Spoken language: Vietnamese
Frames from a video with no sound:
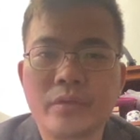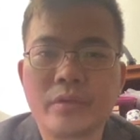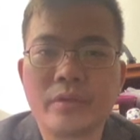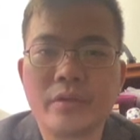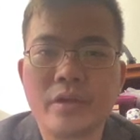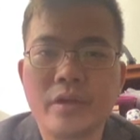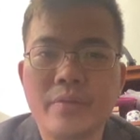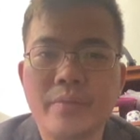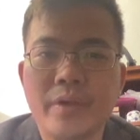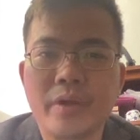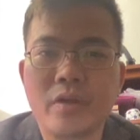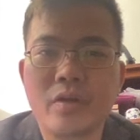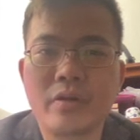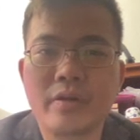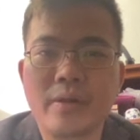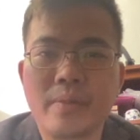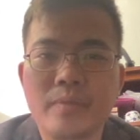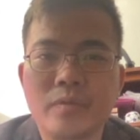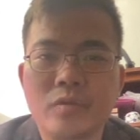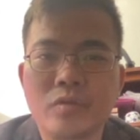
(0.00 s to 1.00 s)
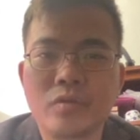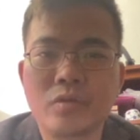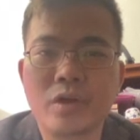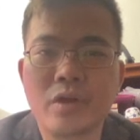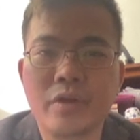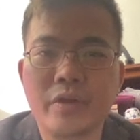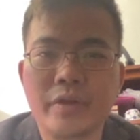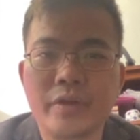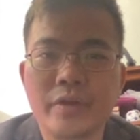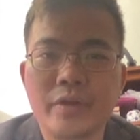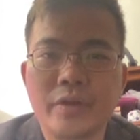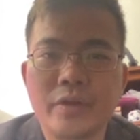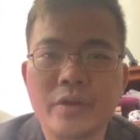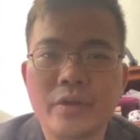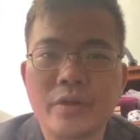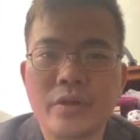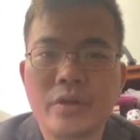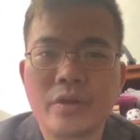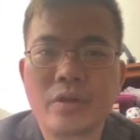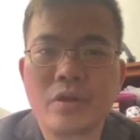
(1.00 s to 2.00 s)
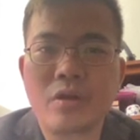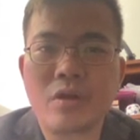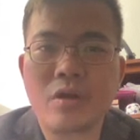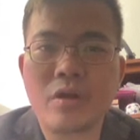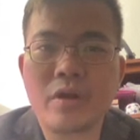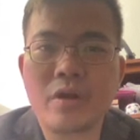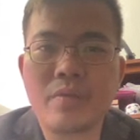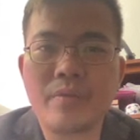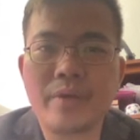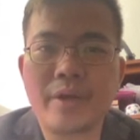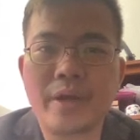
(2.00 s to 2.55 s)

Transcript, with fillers: giờ mẹ con nằm xuống rồi con không